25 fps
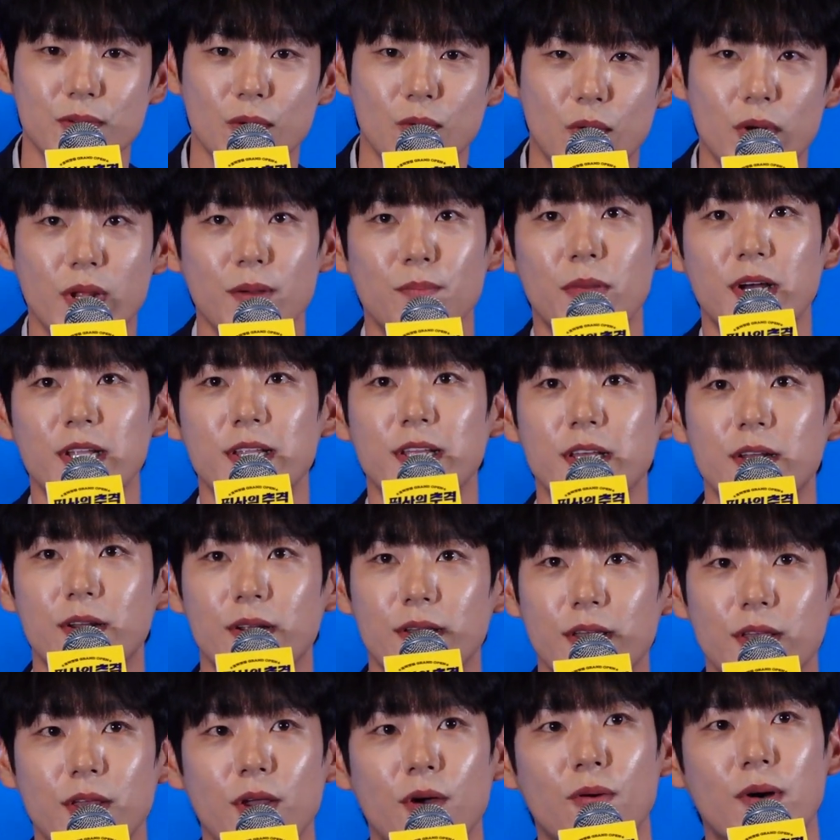오랜만에
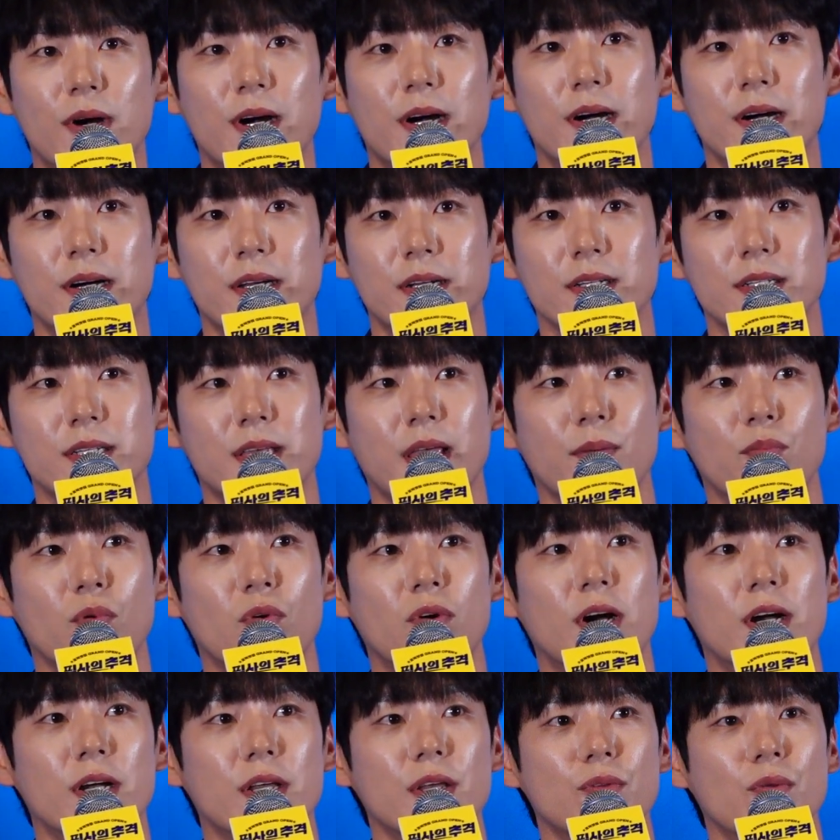이렇게 영화를
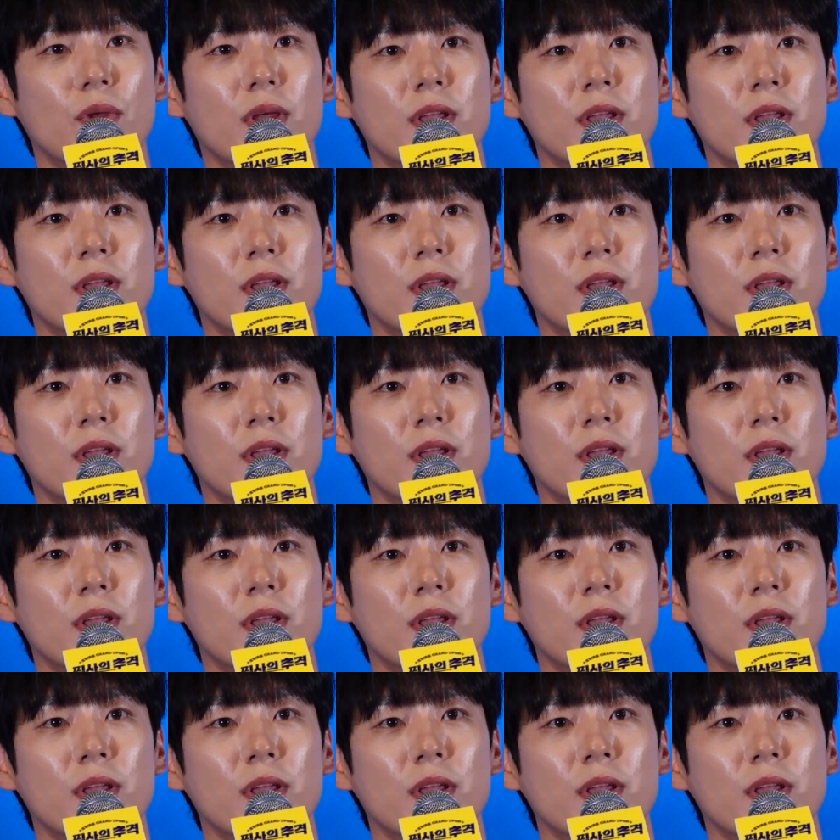개봉하게